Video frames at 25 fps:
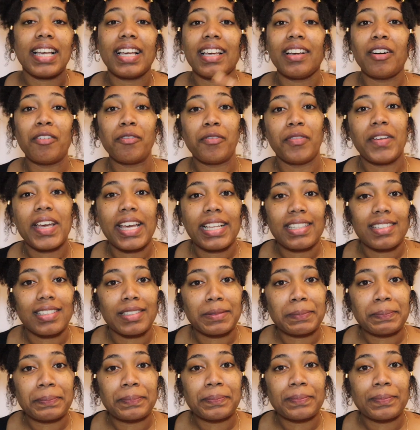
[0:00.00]
Et en
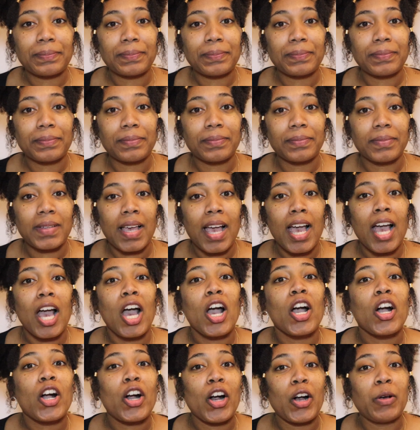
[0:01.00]
fait,
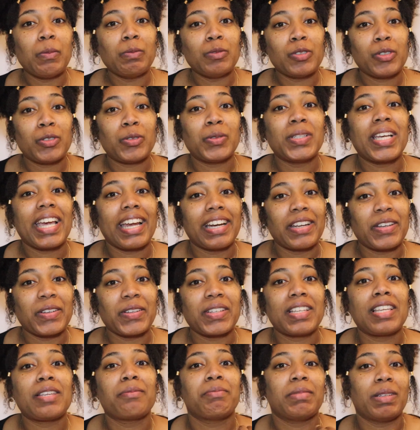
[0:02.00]
comme je suis
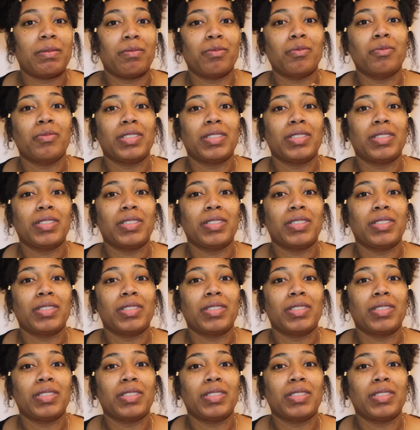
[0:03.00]
quelqu'un qui,